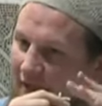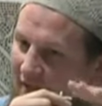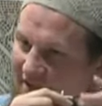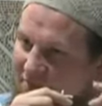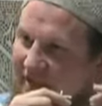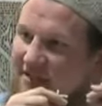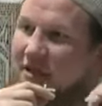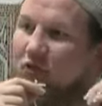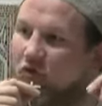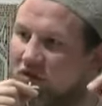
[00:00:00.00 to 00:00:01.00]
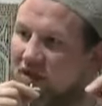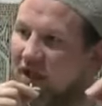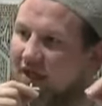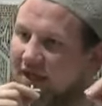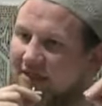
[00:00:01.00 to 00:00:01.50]
das Beste, die
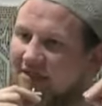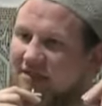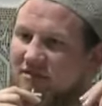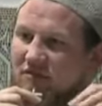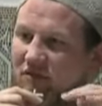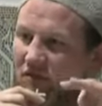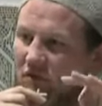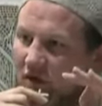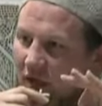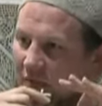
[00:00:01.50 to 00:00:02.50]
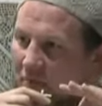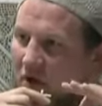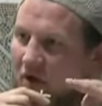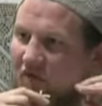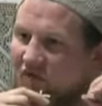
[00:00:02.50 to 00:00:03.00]
Grundlage ist,
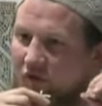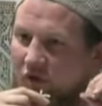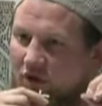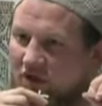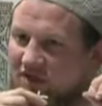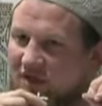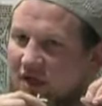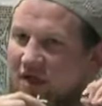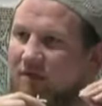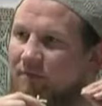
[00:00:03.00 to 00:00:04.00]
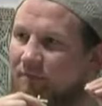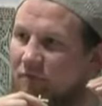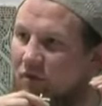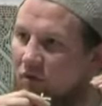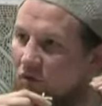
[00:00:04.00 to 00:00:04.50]
immer freundlich sein
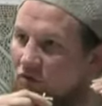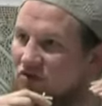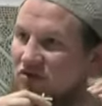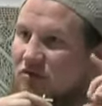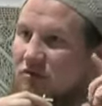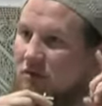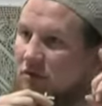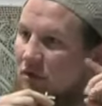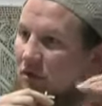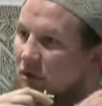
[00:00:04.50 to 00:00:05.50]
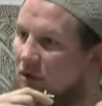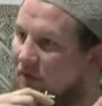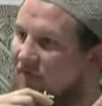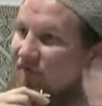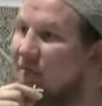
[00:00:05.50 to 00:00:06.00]
und
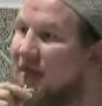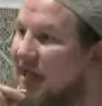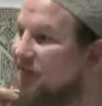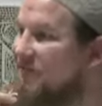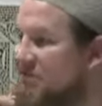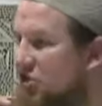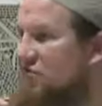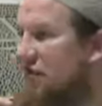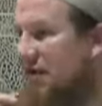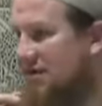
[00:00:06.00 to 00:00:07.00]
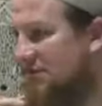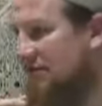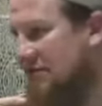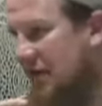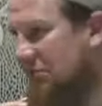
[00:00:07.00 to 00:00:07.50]
wenn man etwas nicht weiß,
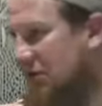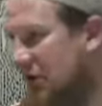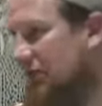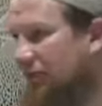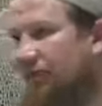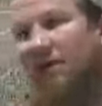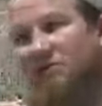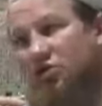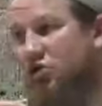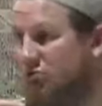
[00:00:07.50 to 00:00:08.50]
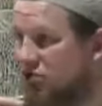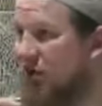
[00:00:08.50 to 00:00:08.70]
was sagt man dann? Weiß ich nicht, muss ich